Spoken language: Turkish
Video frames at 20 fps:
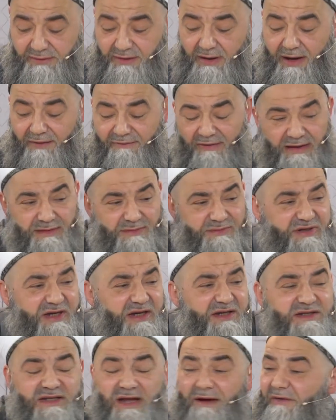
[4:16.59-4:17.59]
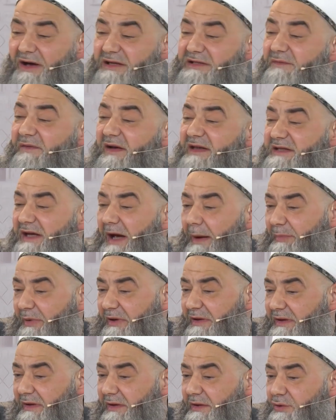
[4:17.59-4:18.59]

Efendim siz de vazifenizi yapın.